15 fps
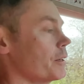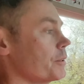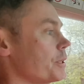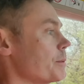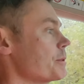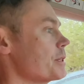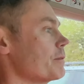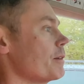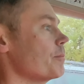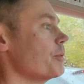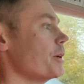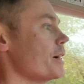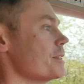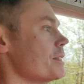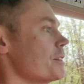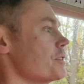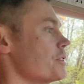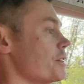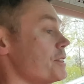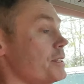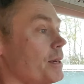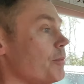na którym chcę Wam pokazać,
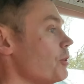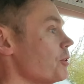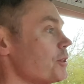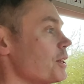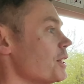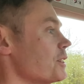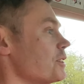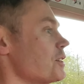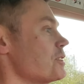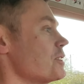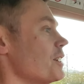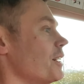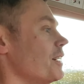że samochody elektryczne